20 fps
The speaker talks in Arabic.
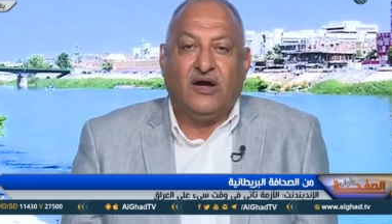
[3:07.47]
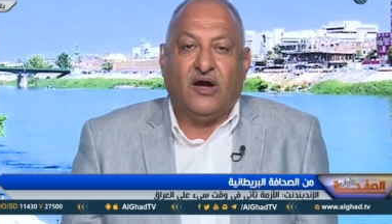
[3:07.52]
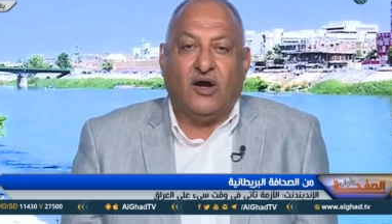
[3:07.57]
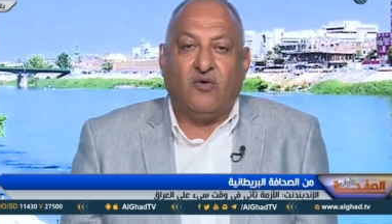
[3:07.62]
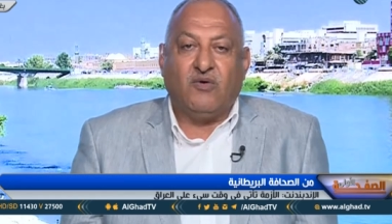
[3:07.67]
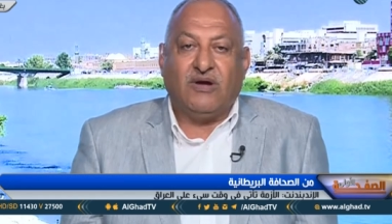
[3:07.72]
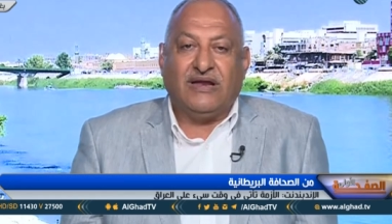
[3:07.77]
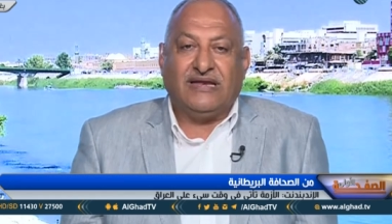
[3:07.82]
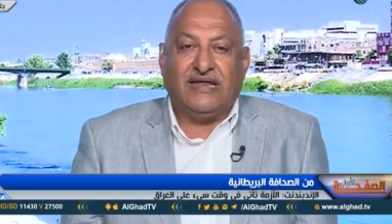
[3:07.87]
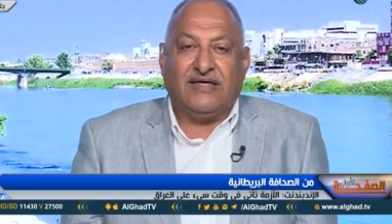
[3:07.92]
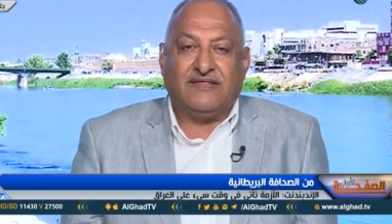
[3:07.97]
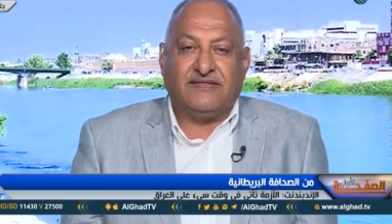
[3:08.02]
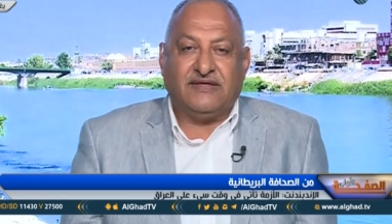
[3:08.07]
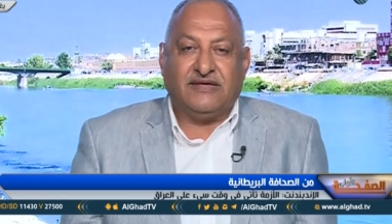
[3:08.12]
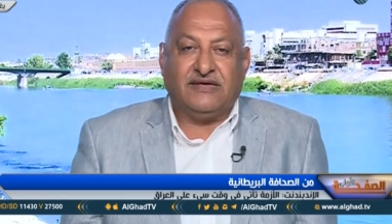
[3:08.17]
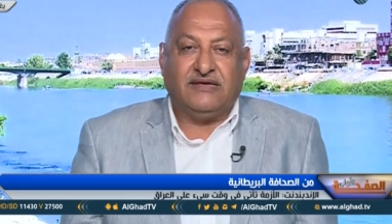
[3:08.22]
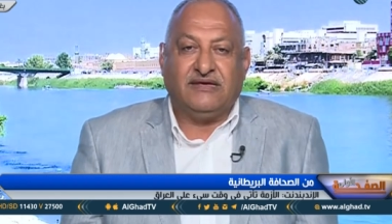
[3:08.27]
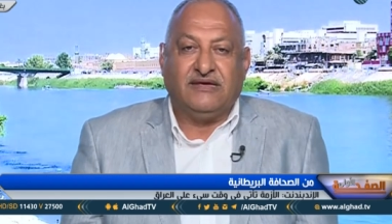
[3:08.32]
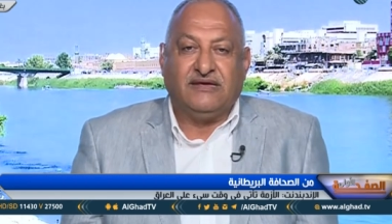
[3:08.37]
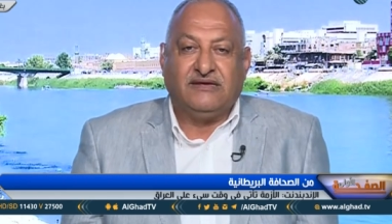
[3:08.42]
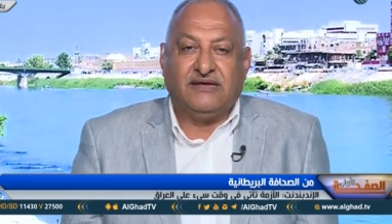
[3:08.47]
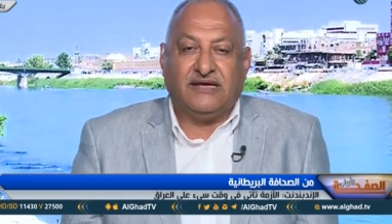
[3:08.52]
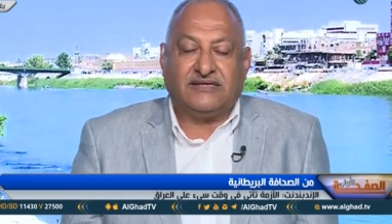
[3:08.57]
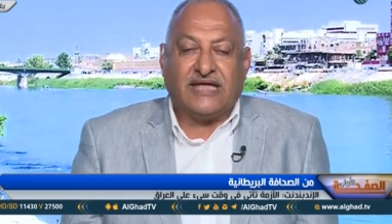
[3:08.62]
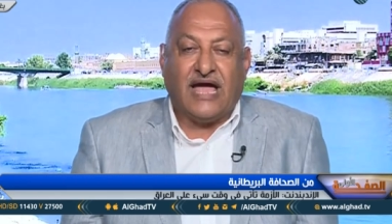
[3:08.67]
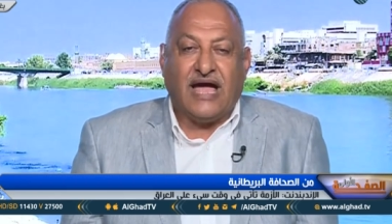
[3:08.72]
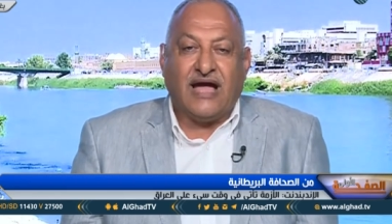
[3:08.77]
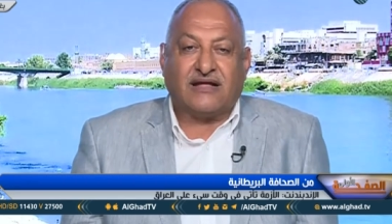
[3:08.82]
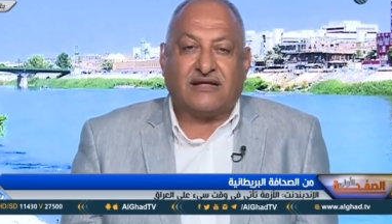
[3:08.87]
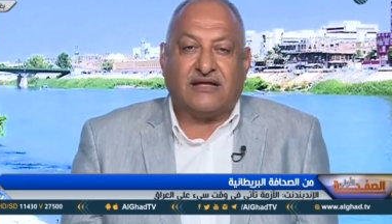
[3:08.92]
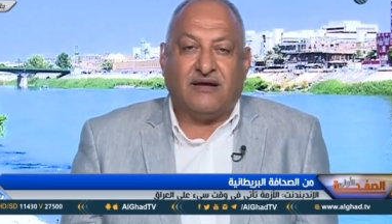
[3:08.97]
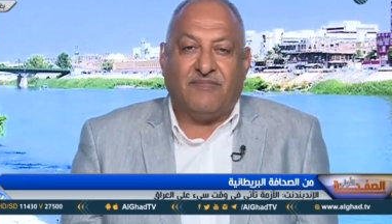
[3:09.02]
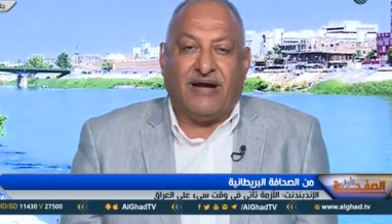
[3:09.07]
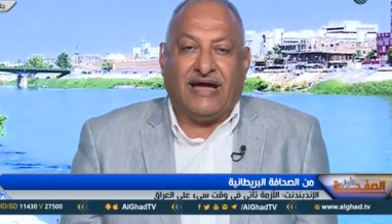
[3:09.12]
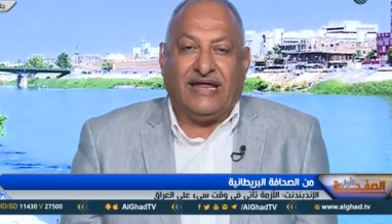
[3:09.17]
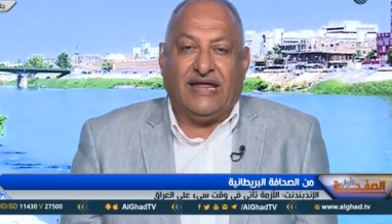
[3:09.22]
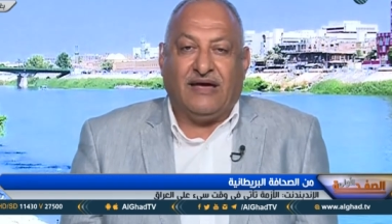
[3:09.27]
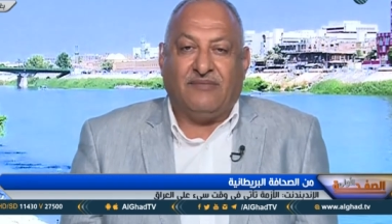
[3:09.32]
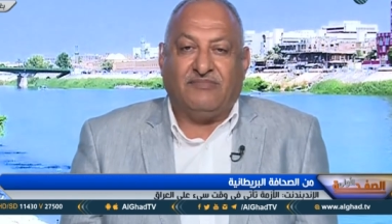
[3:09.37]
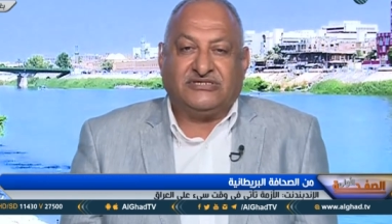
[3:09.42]
هو الذي يتحكم
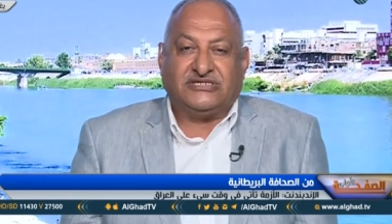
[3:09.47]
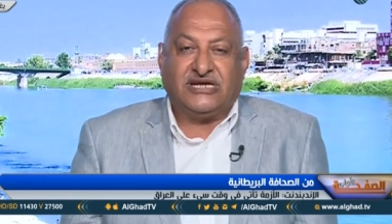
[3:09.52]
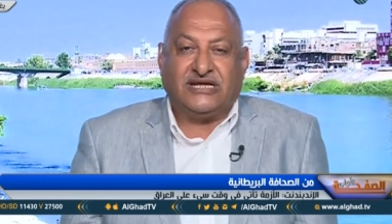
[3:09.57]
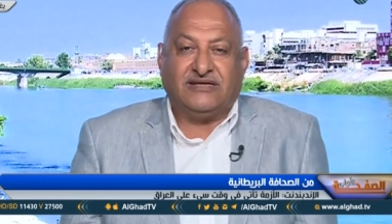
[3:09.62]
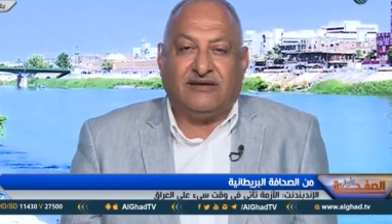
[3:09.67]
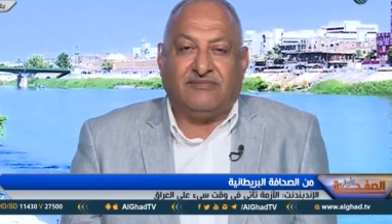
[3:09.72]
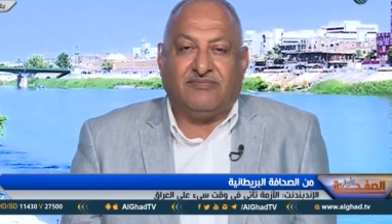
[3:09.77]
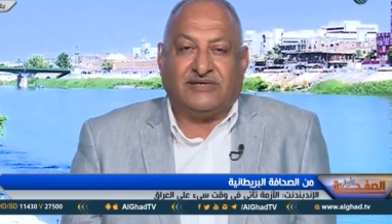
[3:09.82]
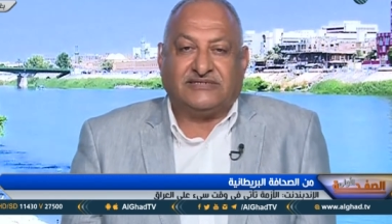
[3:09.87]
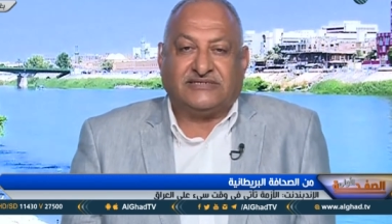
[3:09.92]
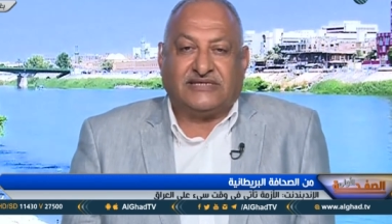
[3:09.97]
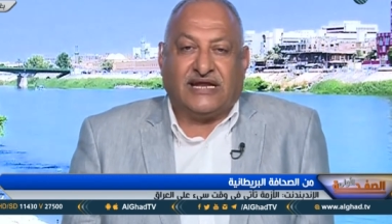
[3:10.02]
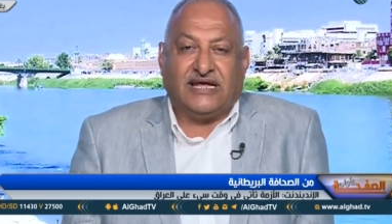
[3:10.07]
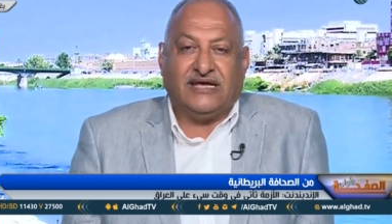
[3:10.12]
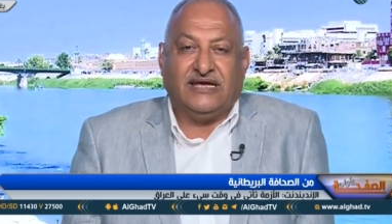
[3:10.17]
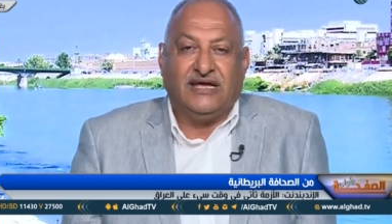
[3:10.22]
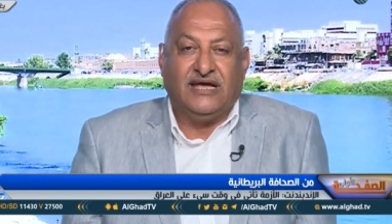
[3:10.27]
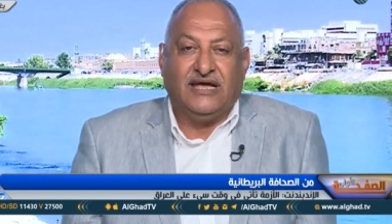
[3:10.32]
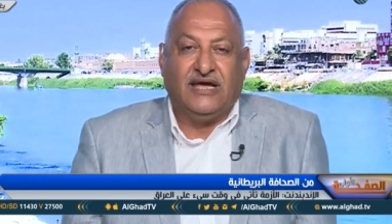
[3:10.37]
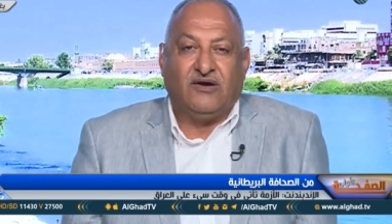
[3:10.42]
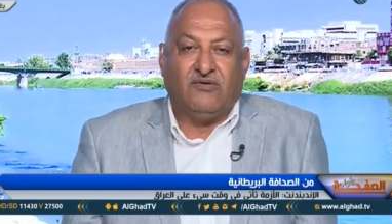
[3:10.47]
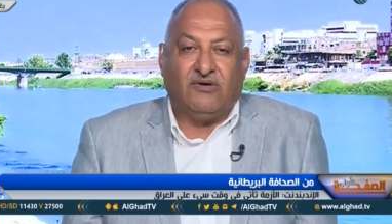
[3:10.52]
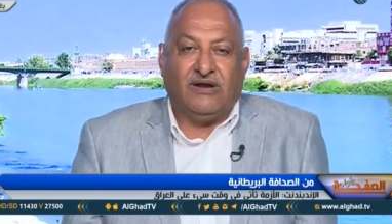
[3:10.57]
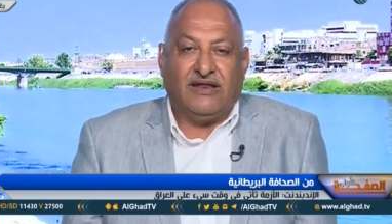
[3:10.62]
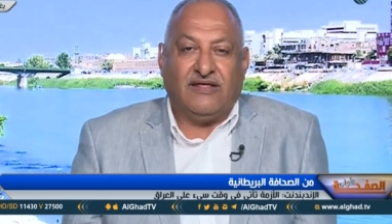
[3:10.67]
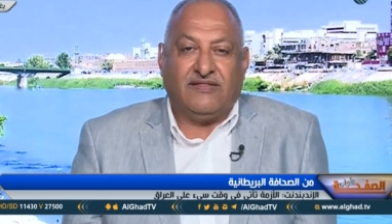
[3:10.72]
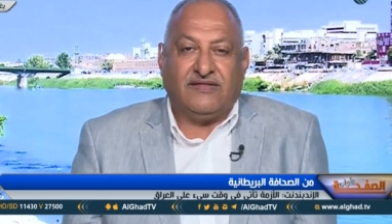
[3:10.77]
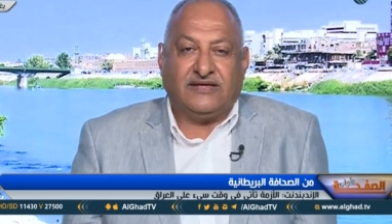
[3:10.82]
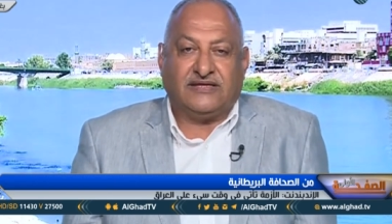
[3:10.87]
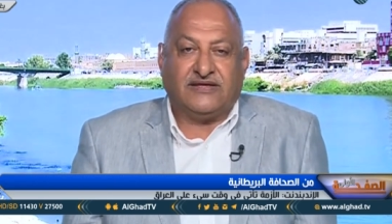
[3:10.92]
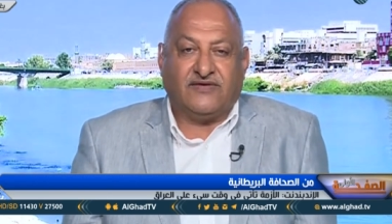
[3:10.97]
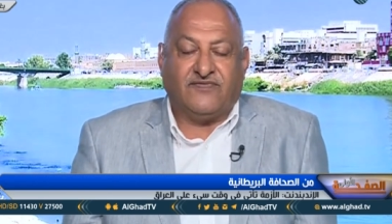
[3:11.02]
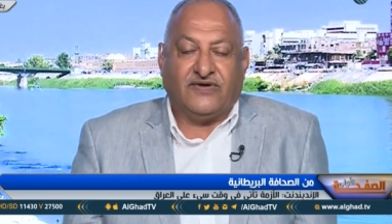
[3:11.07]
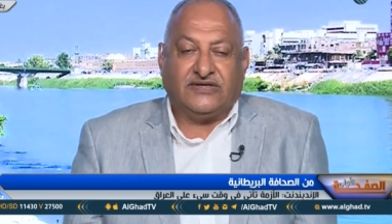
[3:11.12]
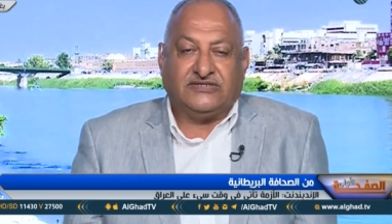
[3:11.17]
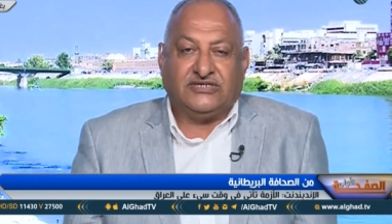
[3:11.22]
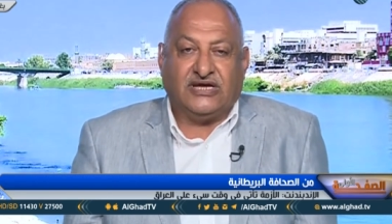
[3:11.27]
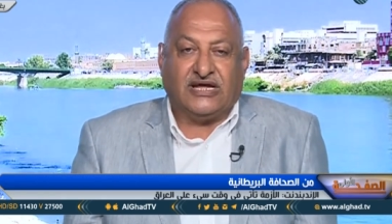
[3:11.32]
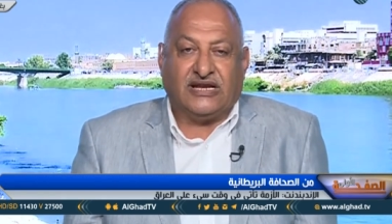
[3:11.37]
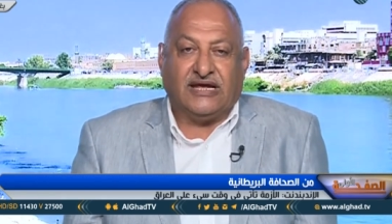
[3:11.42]
على مشهد البصرة والذي
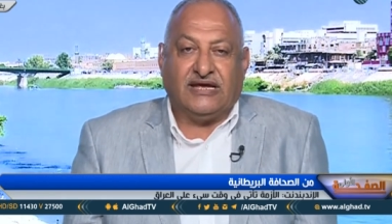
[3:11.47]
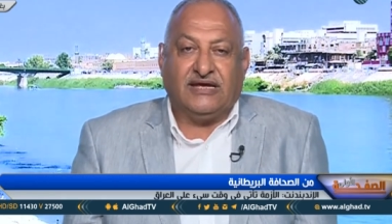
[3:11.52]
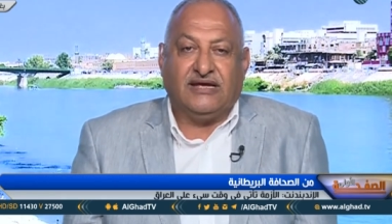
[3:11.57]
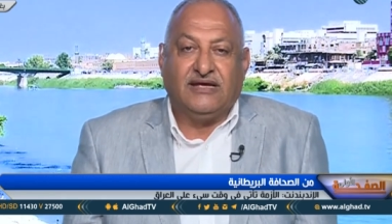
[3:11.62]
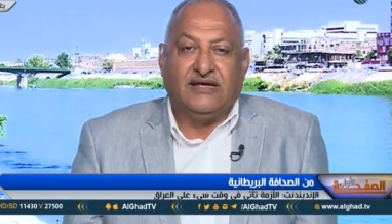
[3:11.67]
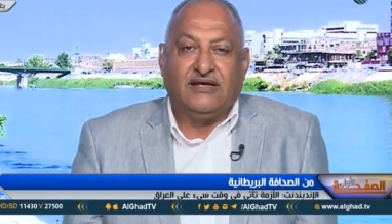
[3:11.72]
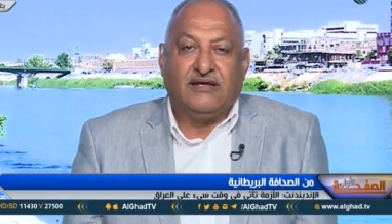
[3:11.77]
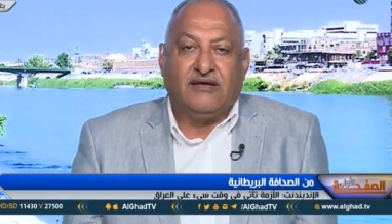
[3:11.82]
تفجر